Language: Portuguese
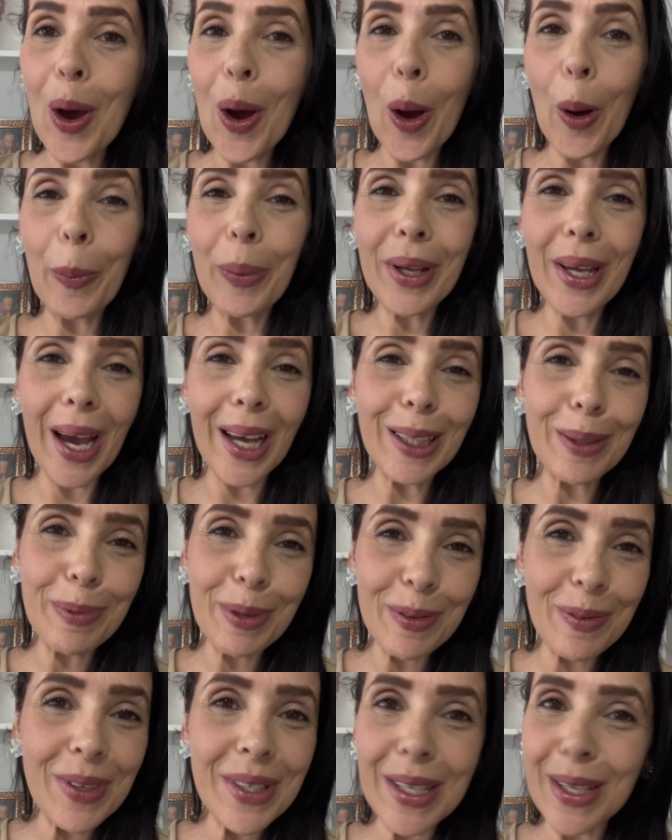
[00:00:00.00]
Obrigada
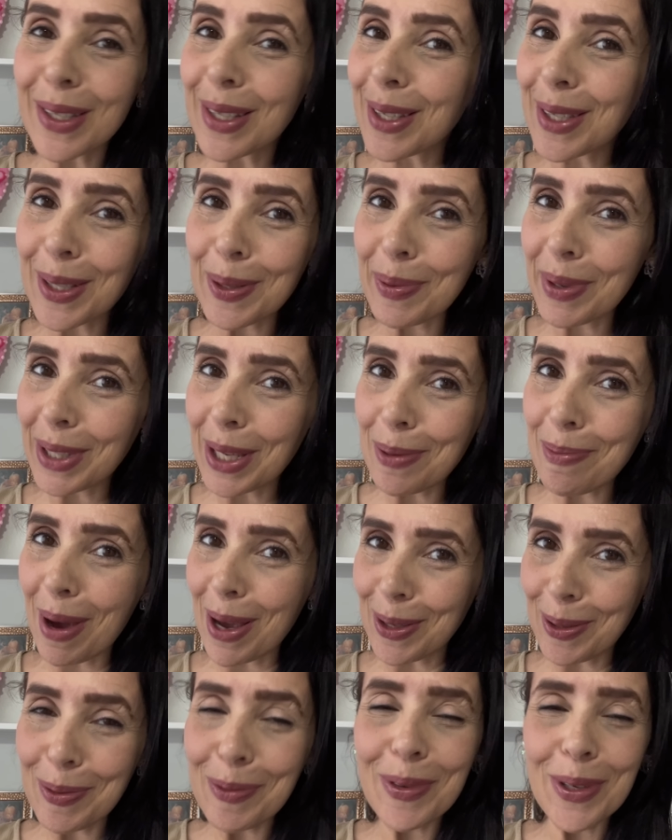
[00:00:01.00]
por vocês que estão aqui
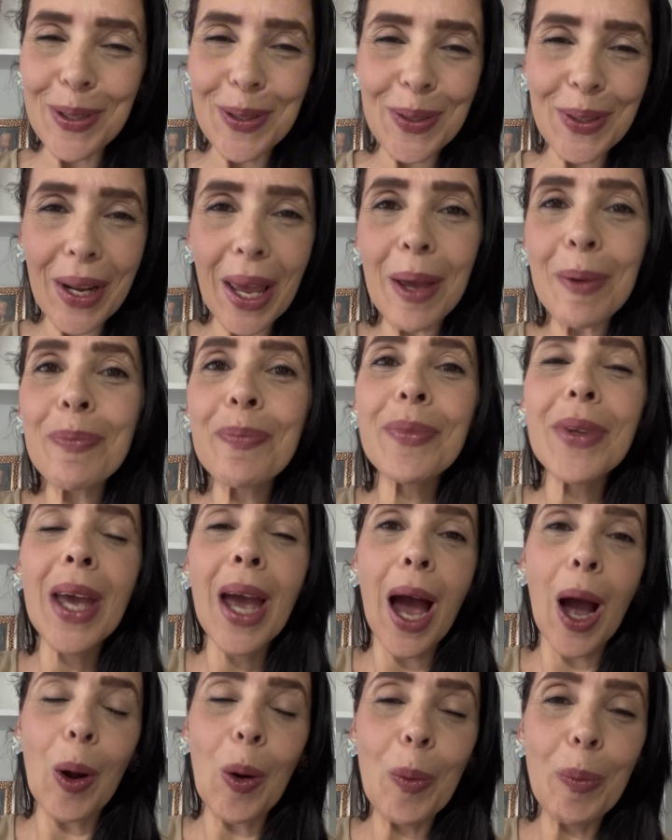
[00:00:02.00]
mais um vídeo, né?
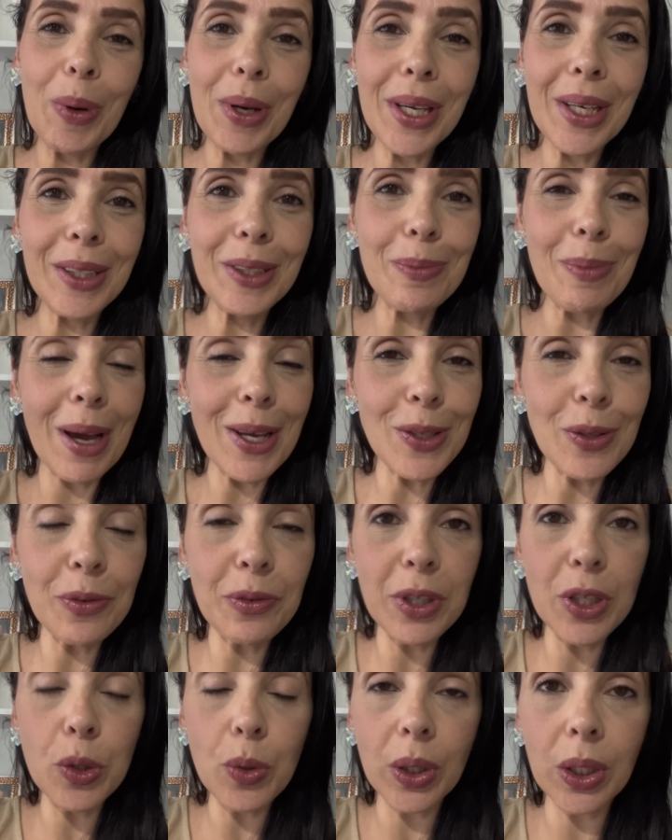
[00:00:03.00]
Acompanhando mais um
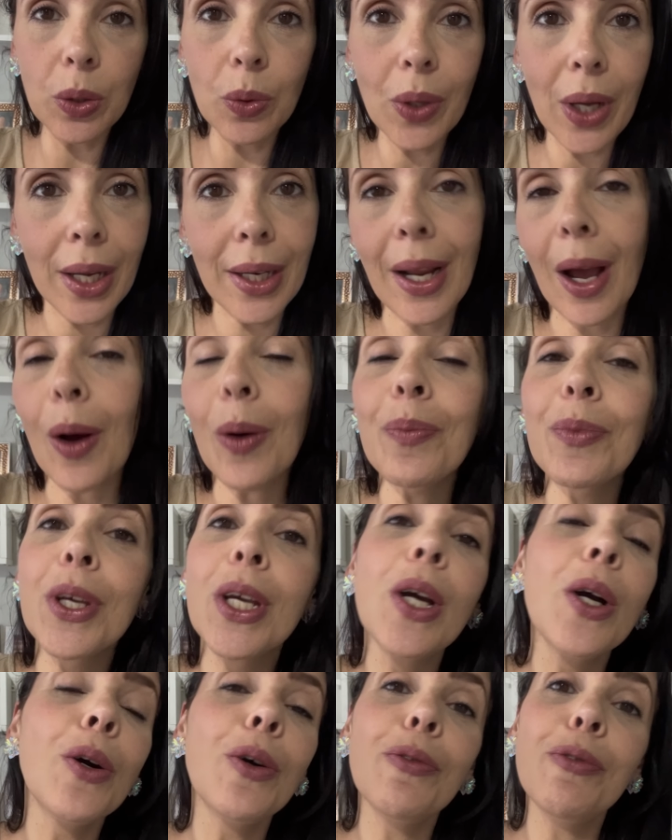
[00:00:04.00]
vídeo aqui no canal.
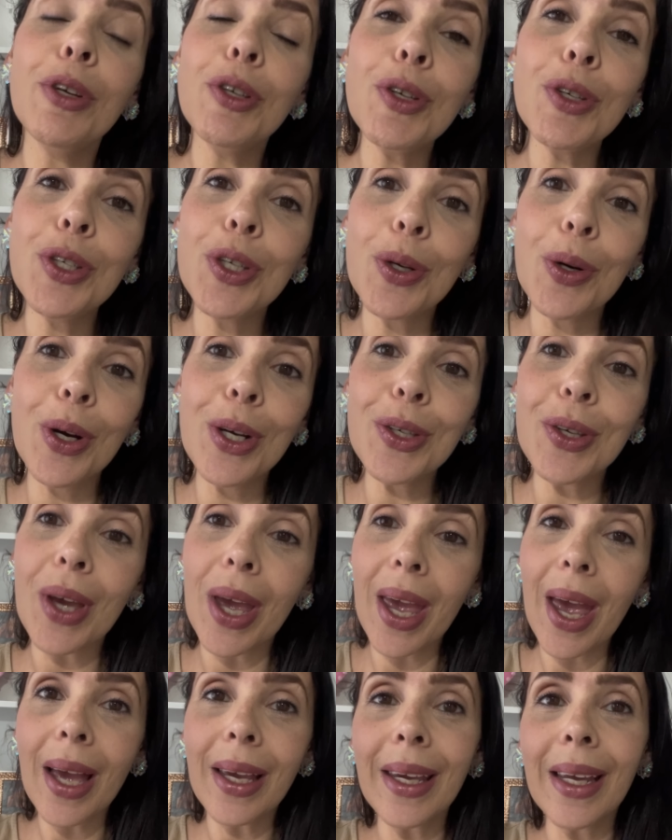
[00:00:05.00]
O vídeo de hoje
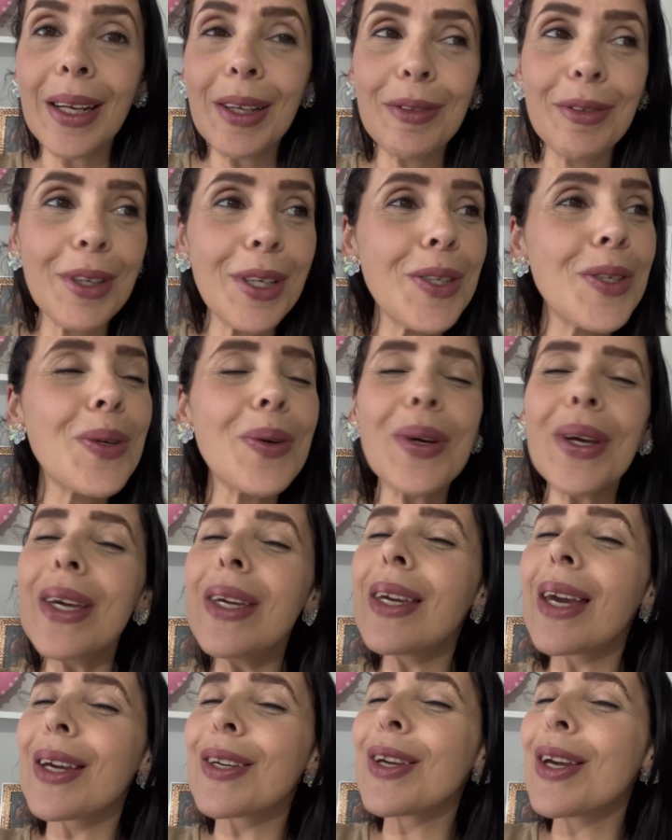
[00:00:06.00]
é aquele vídeo em
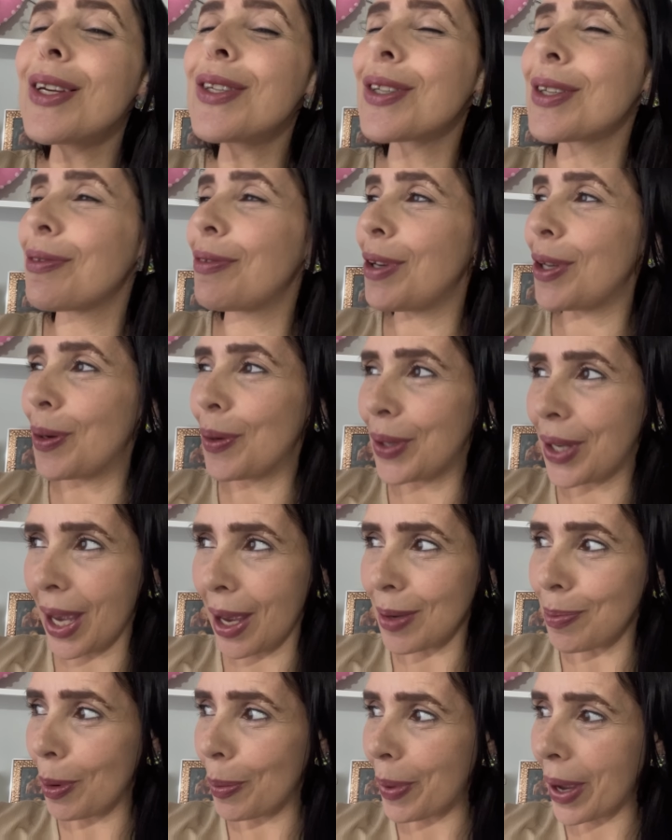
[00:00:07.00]
que a gente fica o quê,
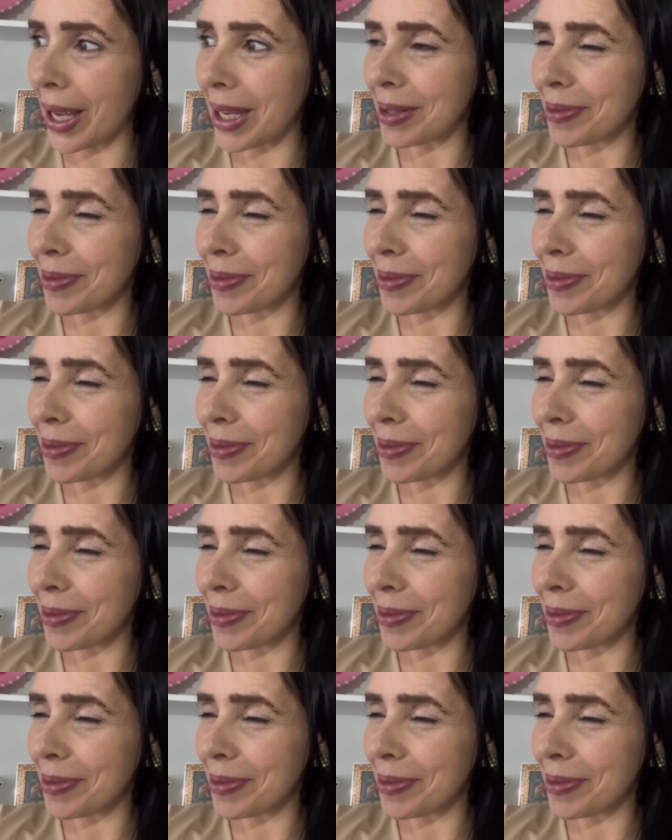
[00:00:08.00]
meu bem?